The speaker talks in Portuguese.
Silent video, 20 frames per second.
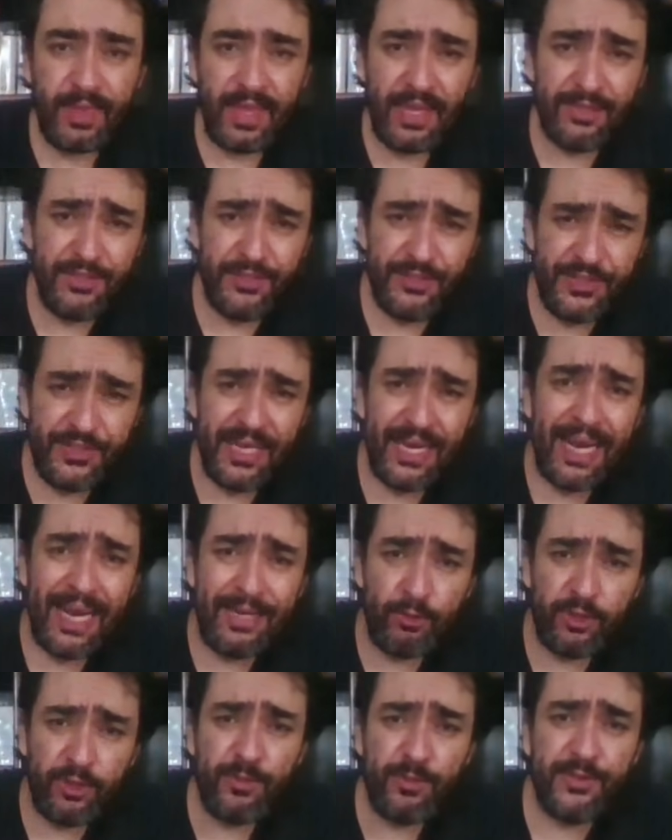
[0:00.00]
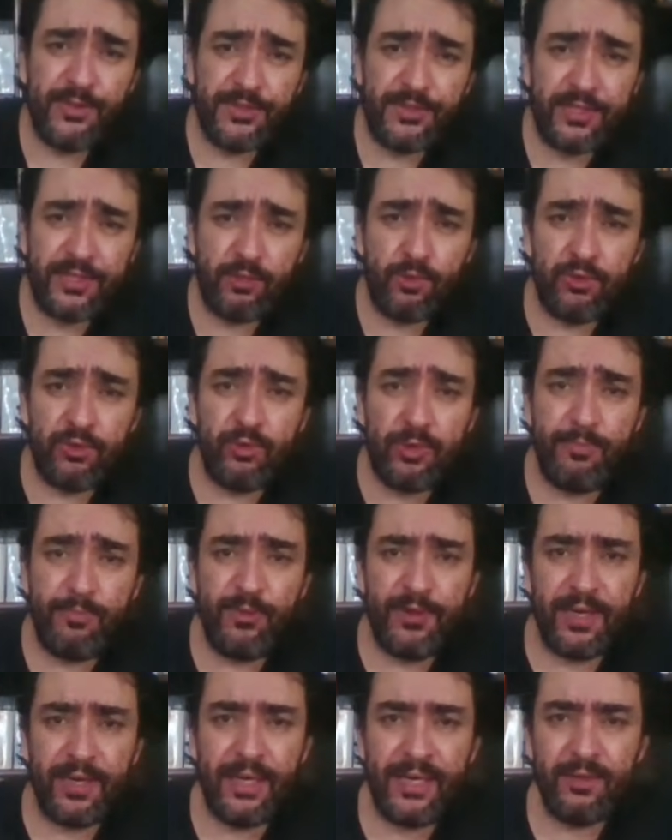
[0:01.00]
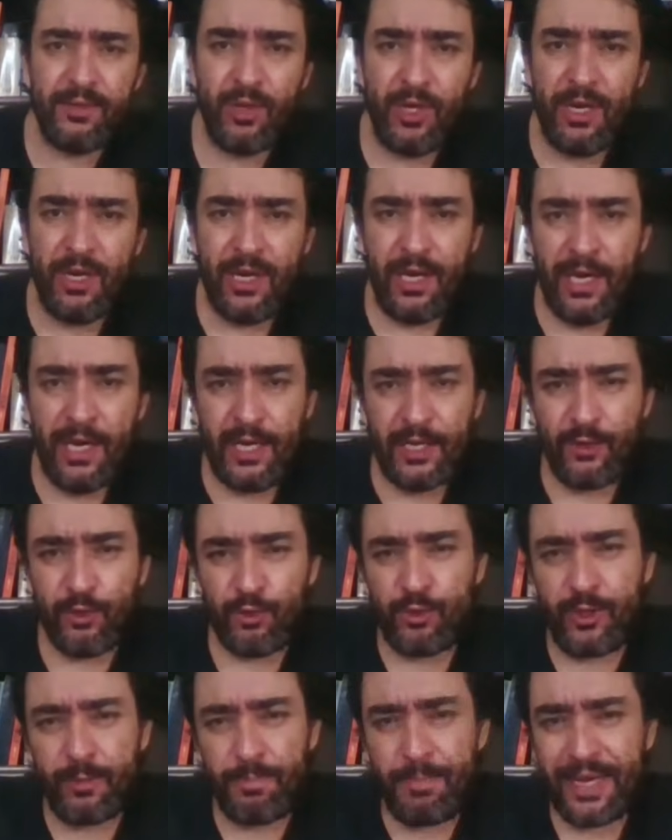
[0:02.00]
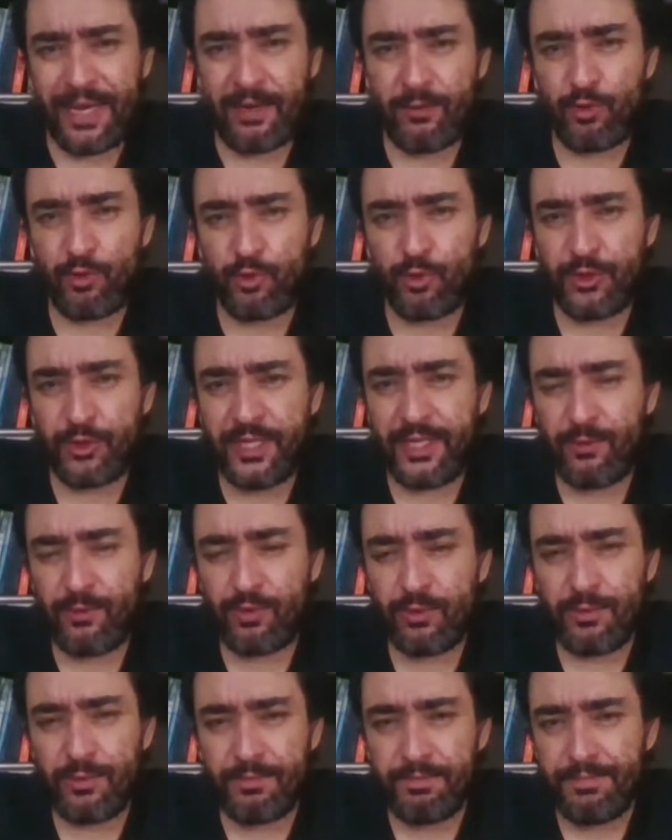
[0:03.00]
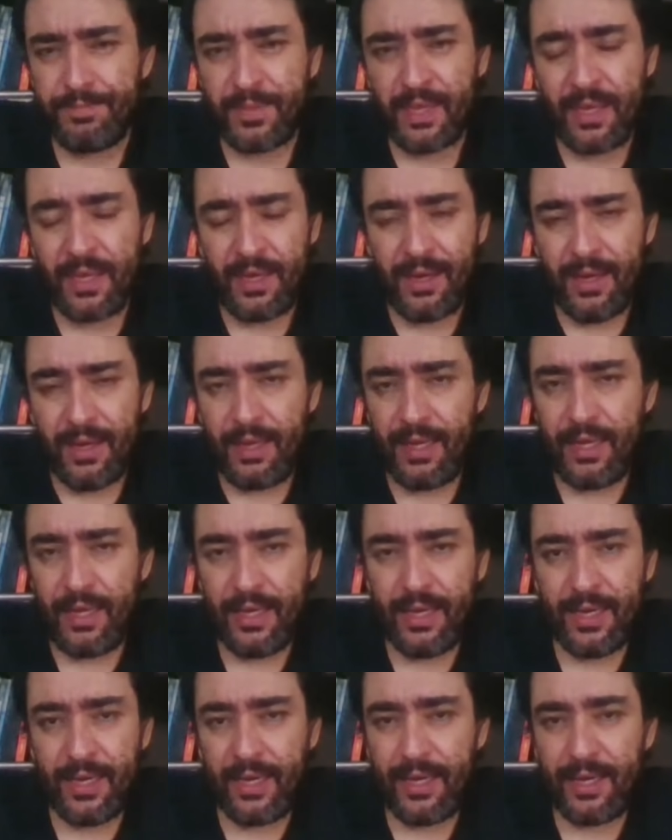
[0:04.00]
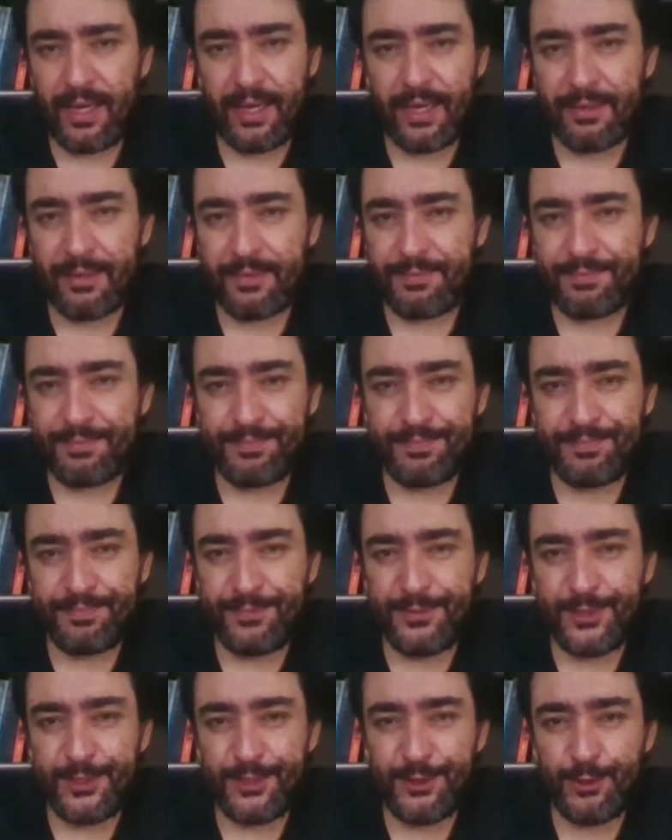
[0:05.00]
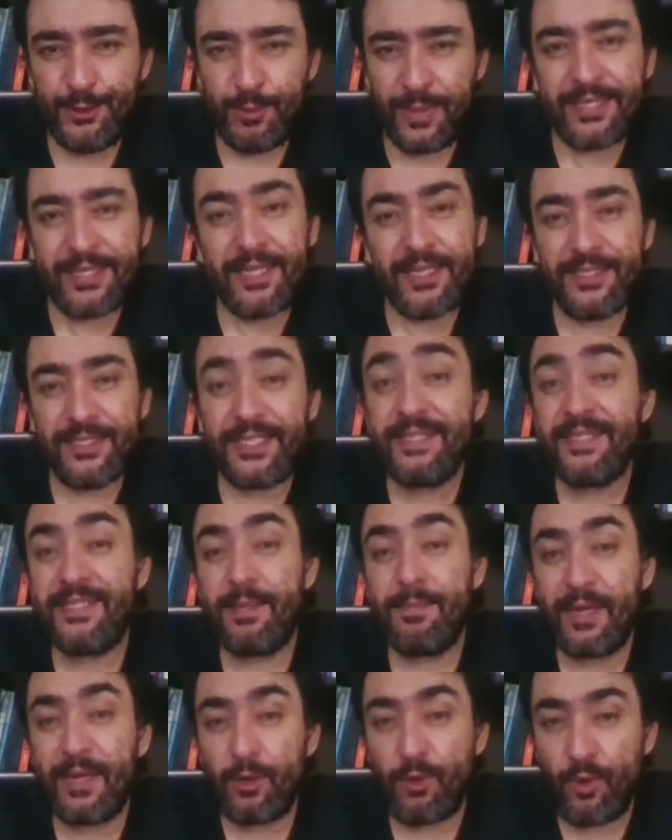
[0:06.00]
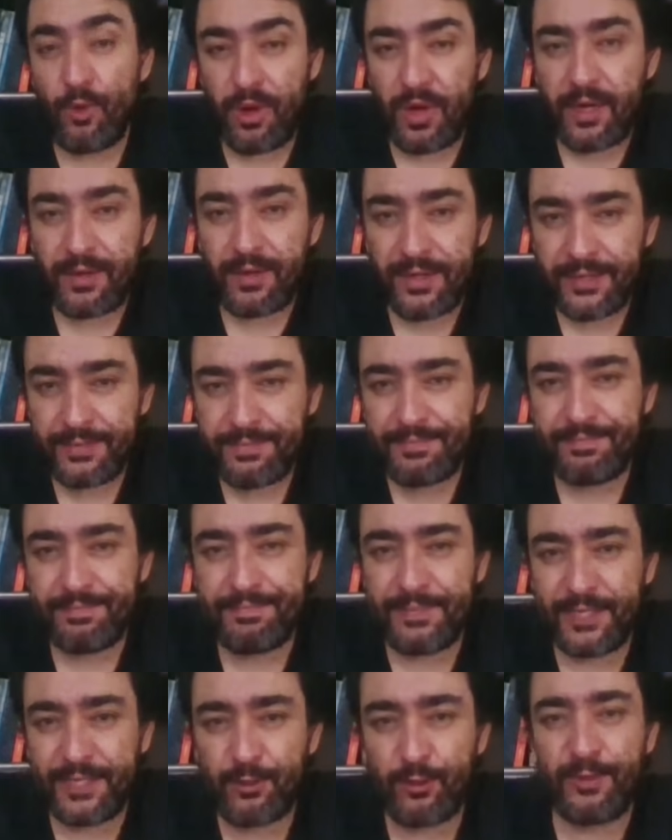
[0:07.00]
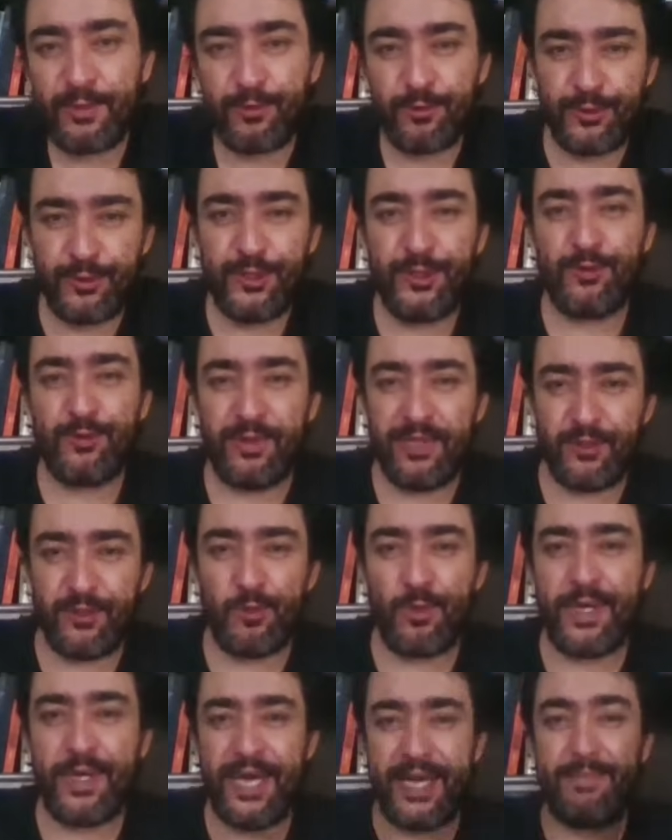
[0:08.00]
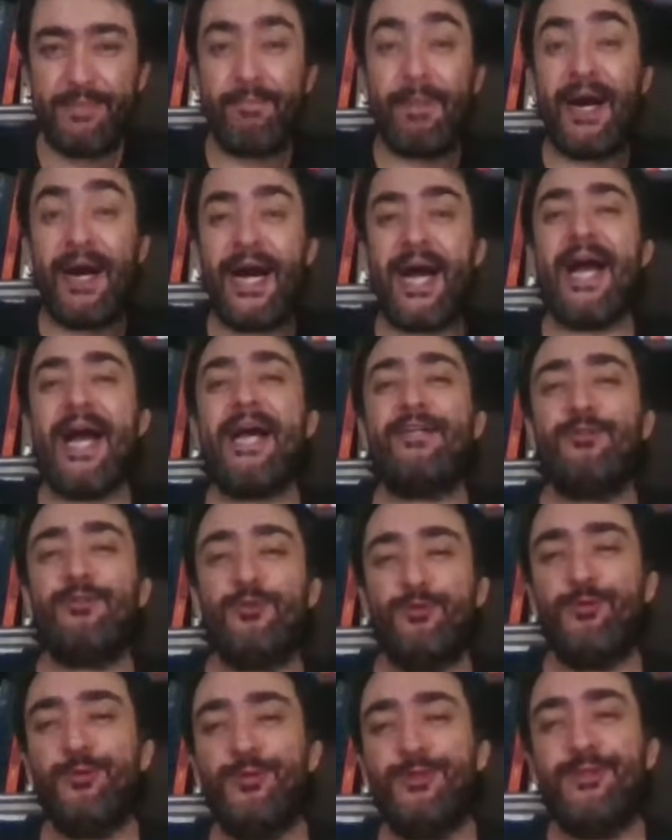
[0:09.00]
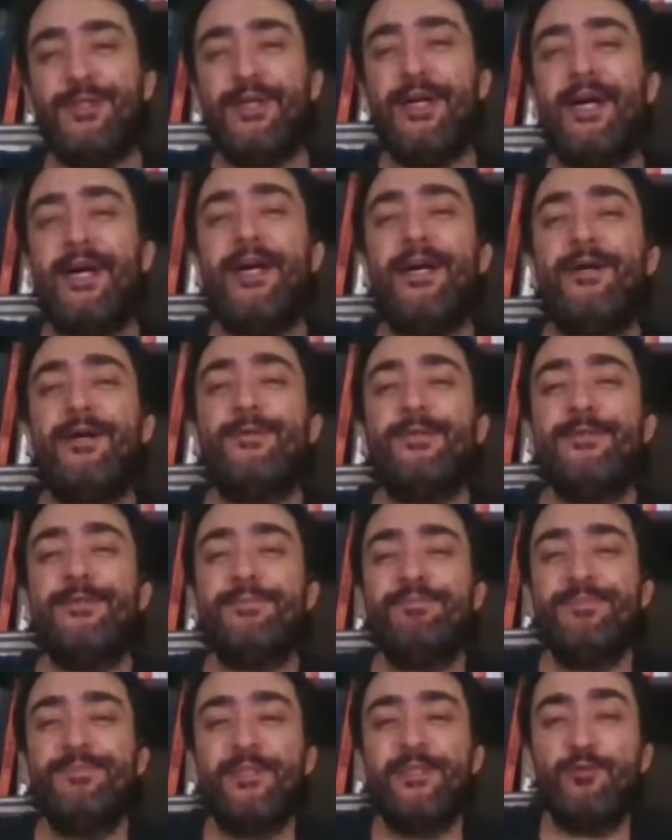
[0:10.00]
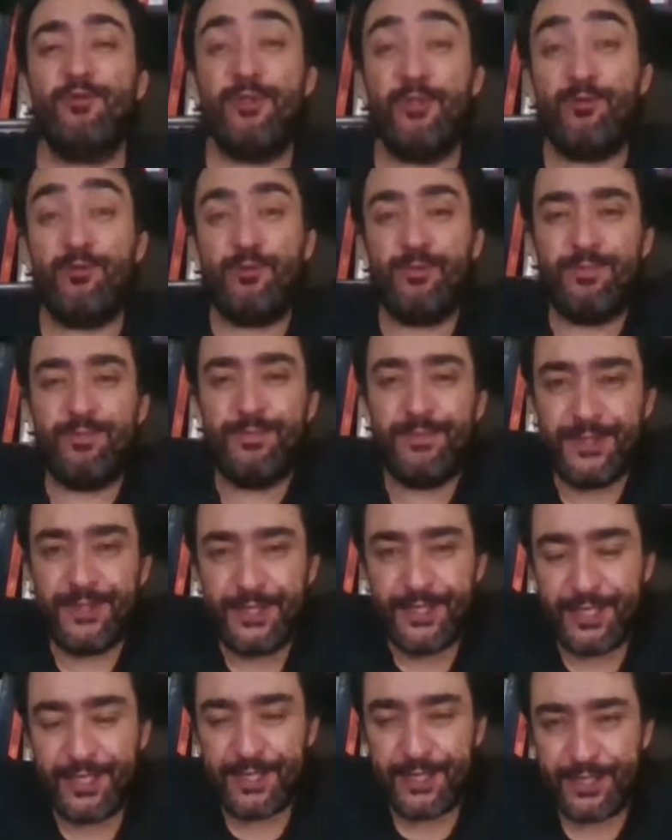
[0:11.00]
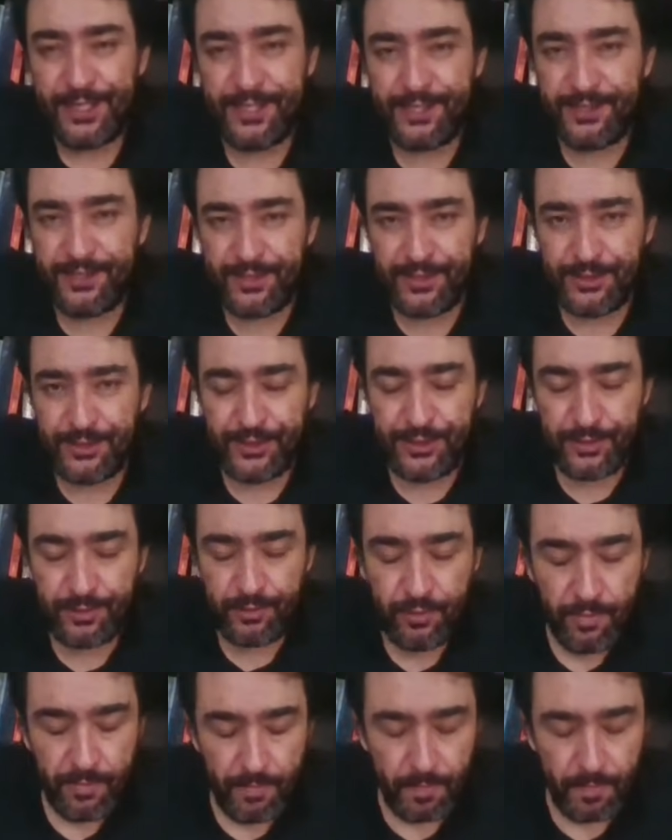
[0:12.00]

Dizia lá em 2016, quando Trump foi eleito, que o Trump era um sujeito é, de, de, uma inteligência menor, né? mais ou menos isso, né? de um QI baixo e tal, né? sujeito nesse sentido.